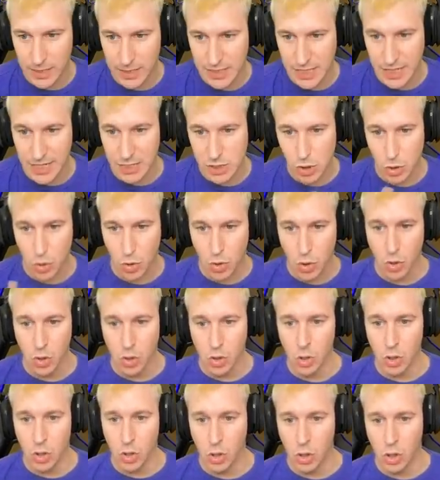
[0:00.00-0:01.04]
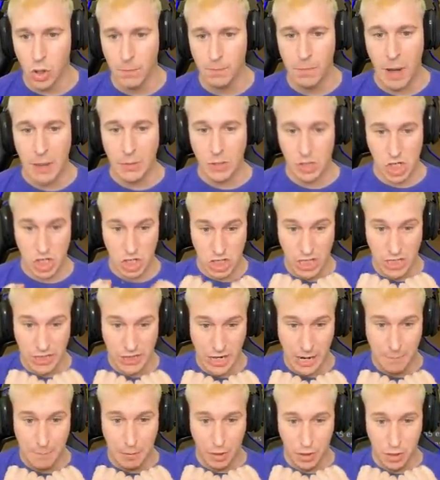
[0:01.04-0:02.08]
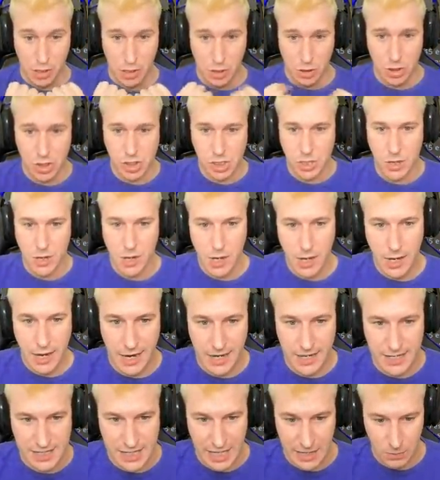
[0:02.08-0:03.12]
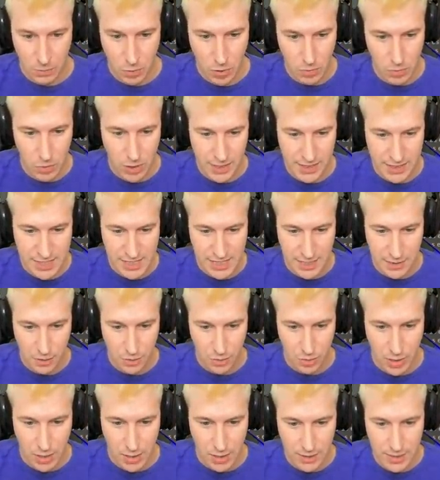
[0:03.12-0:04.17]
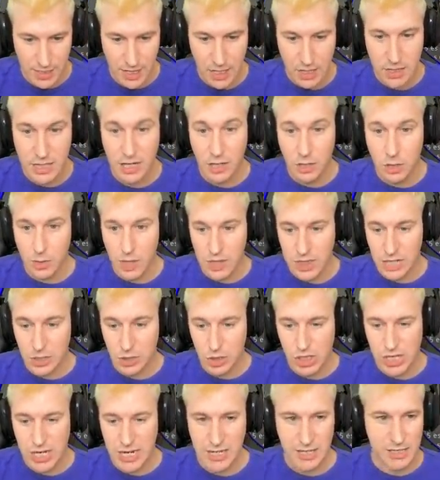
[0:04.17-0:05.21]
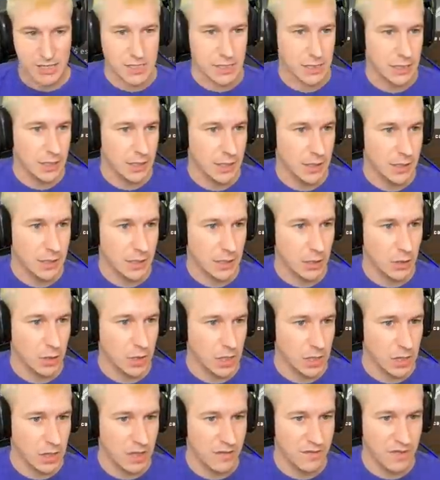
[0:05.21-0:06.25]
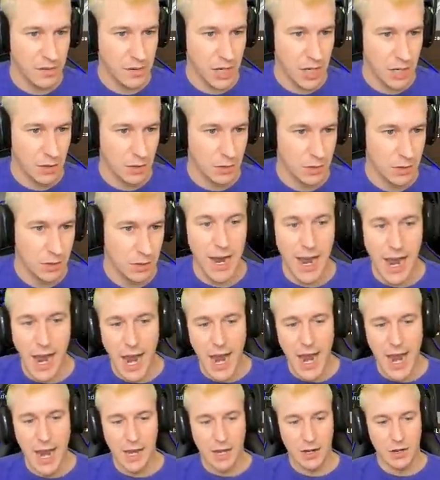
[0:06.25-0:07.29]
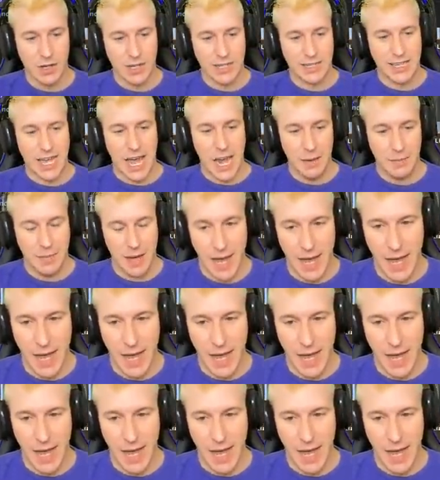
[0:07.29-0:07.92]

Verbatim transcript: croma 3 ¡Ojo! ¡Vamos, está atrás, por Dios! Está en muy buen estado, 1 0,06 Creo que recién fabricado Bueno, ni tan